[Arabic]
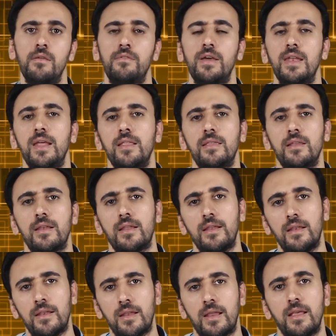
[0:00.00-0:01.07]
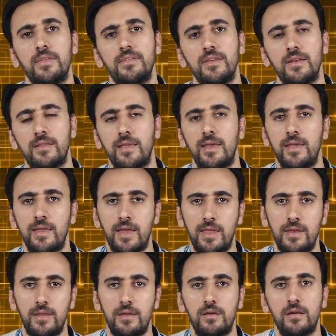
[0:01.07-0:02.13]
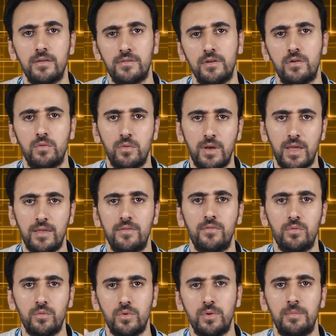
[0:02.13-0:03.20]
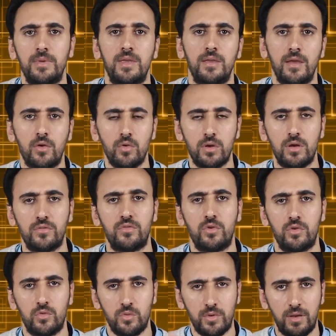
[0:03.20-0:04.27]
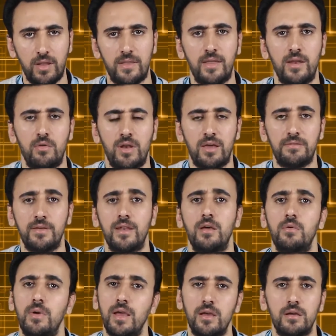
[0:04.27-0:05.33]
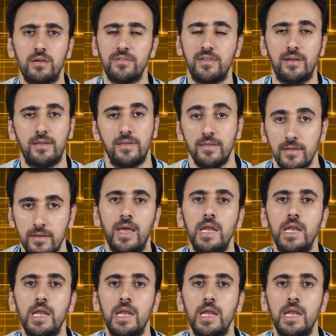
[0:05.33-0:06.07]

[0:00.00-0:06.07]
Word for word: فقال لها ان الخنزير ده يعني قذر ونجس وبياكل القذرات والنتانه والعفانه وحاجه قذره جدا